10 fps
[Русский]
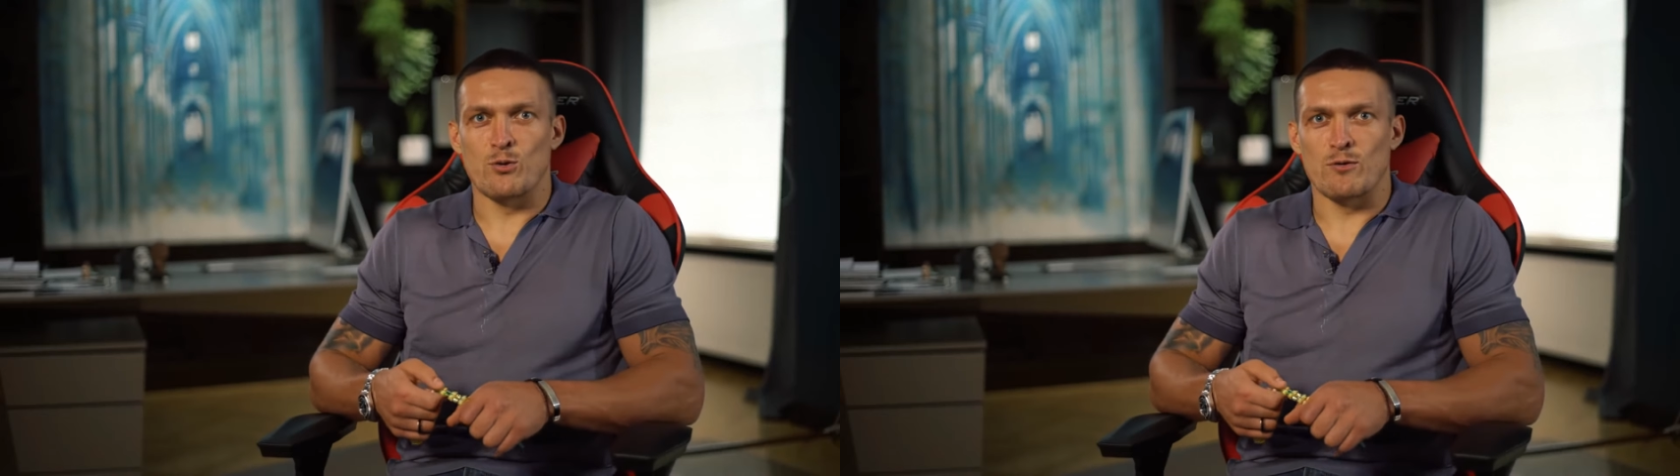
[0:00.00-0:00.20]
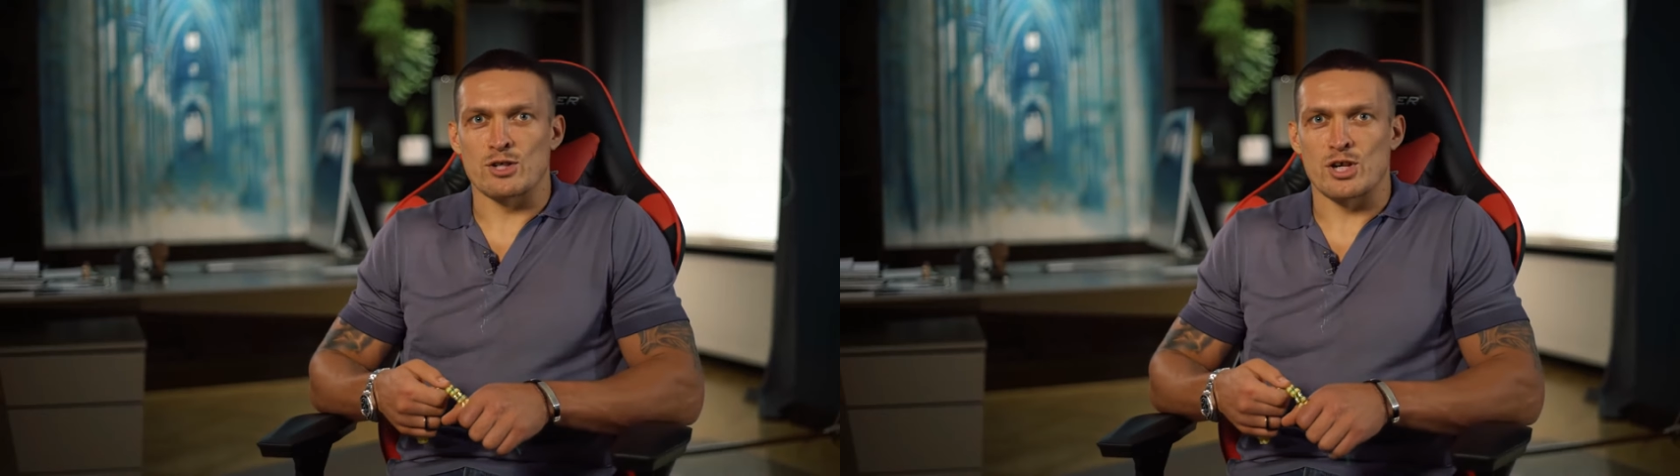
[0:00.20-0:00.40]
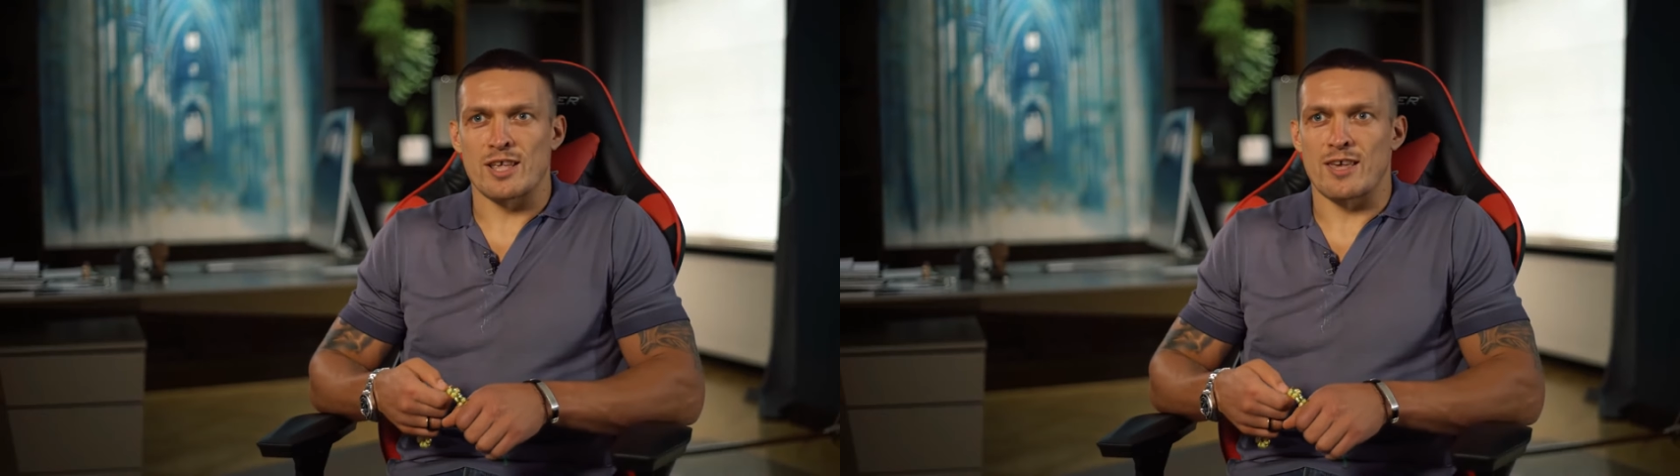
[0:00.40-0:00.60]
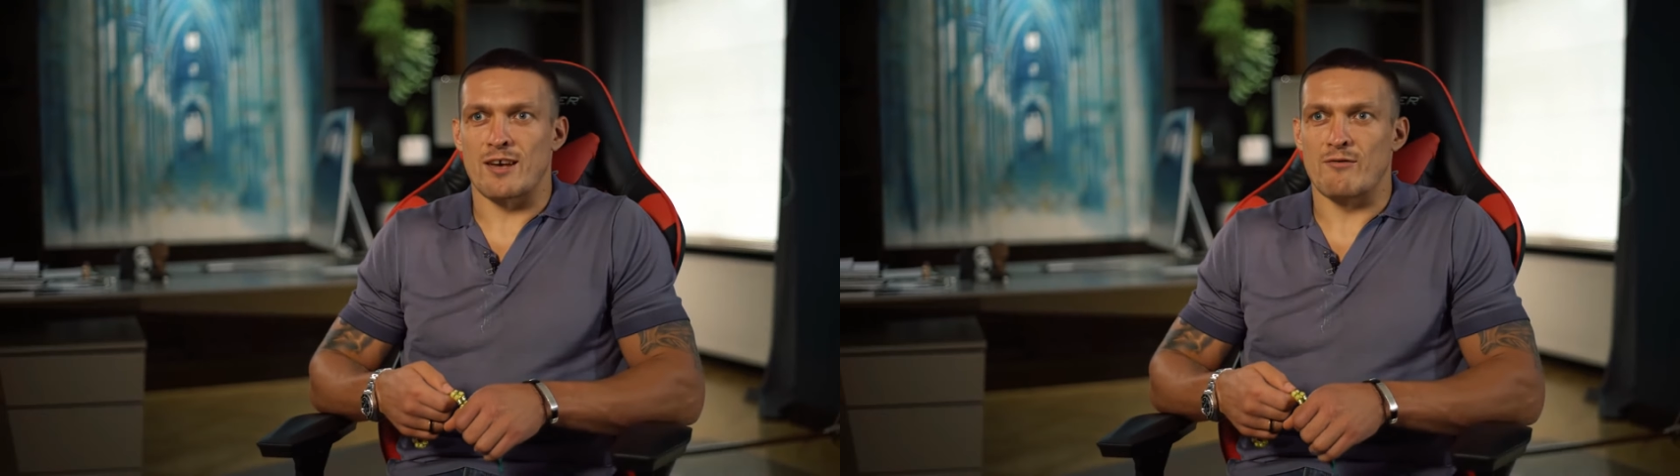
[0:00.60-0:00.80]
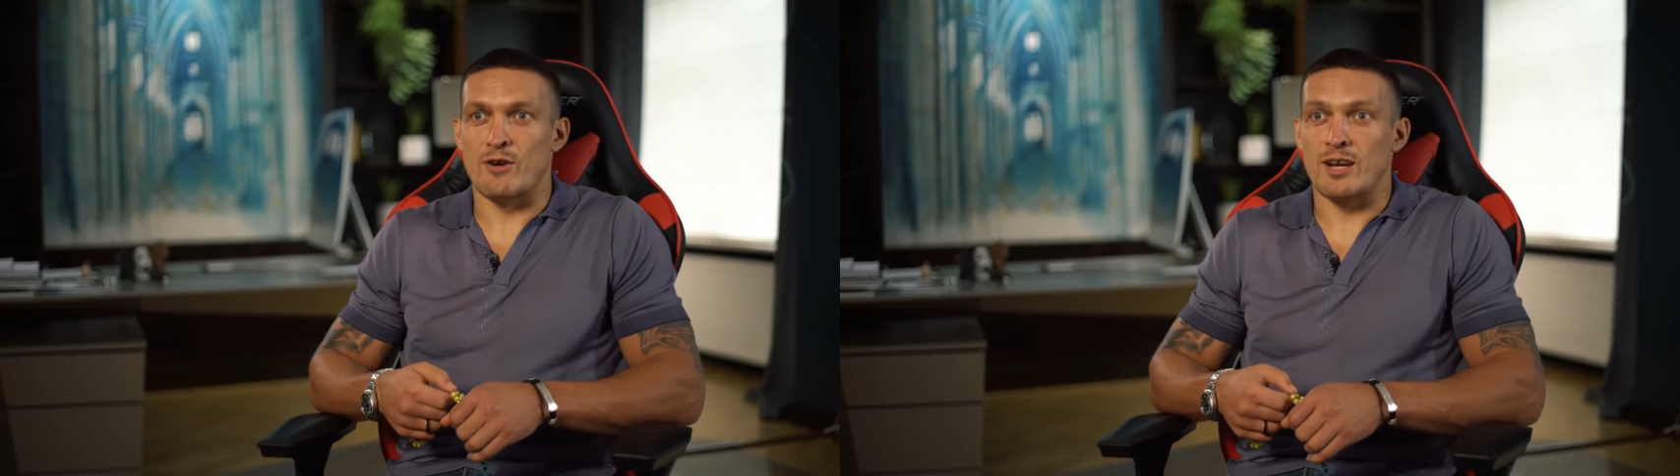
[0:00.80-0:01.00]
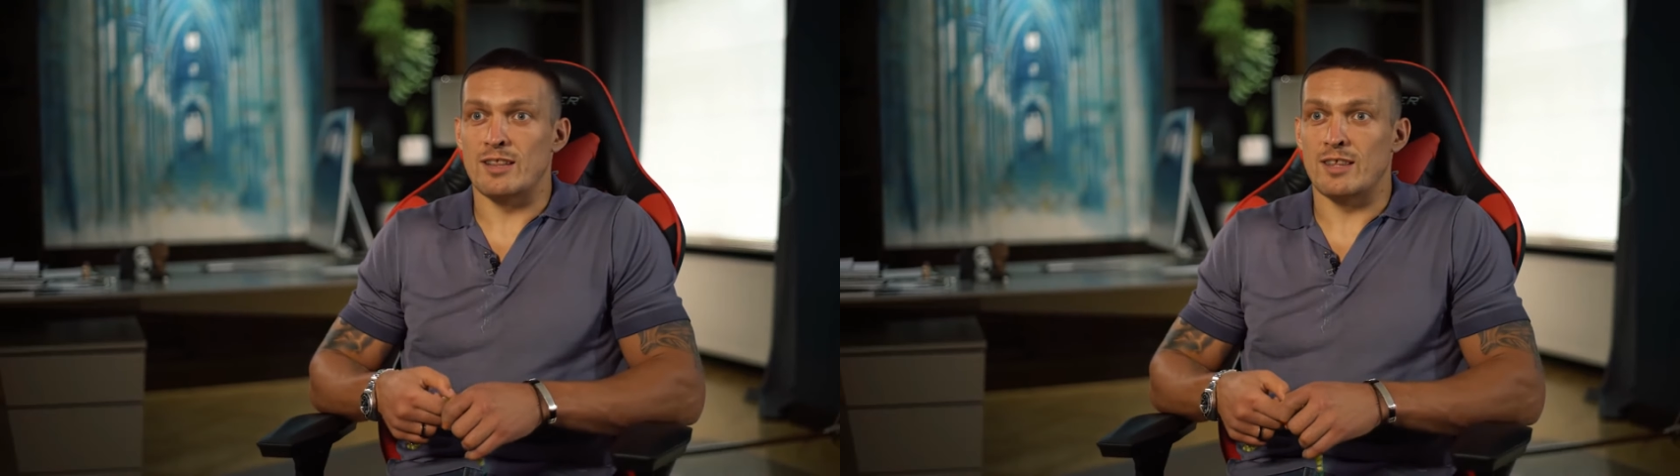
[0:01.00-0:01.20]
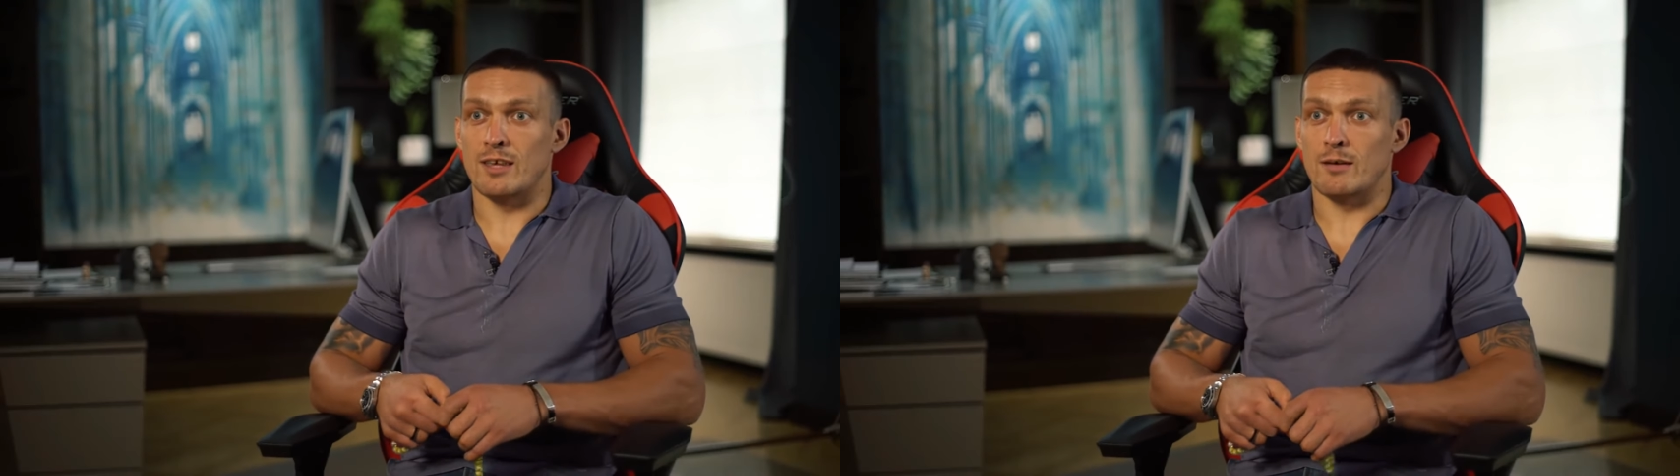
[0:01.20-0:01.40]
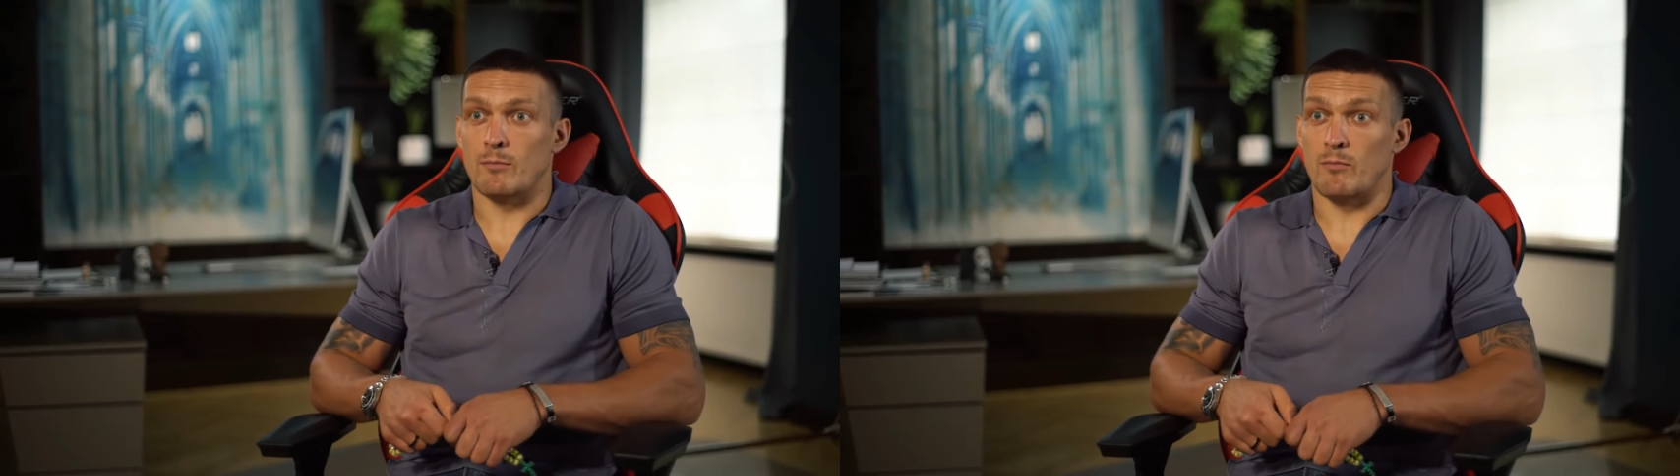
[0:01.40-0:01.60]
уважения в
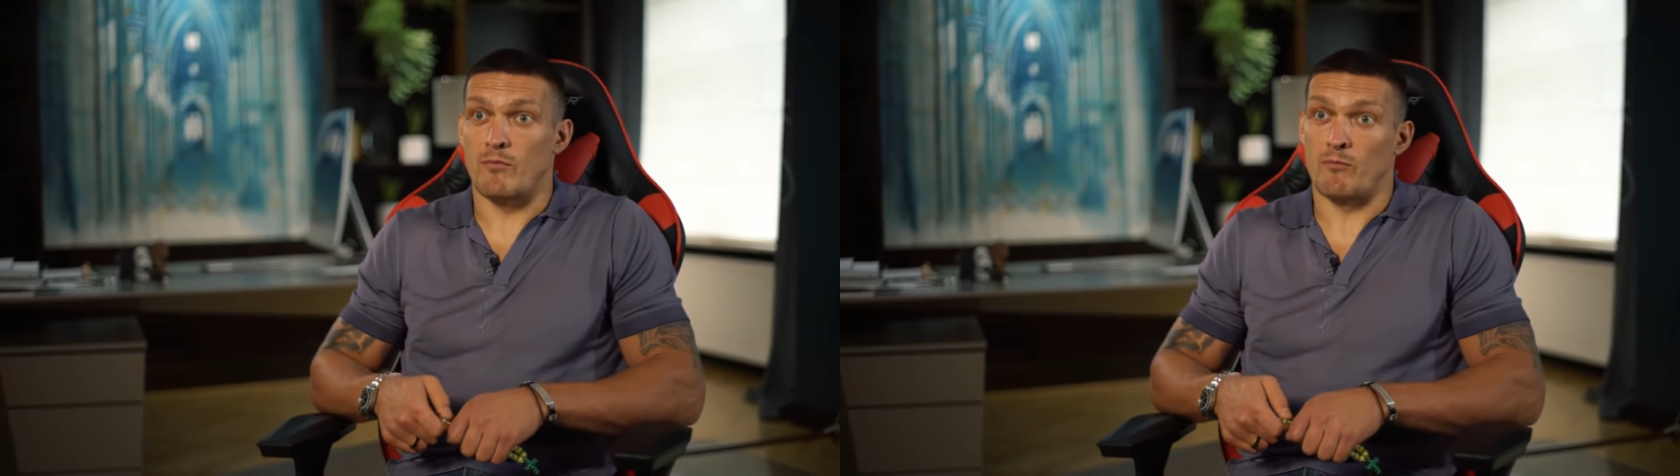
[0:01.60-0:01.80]
ринге,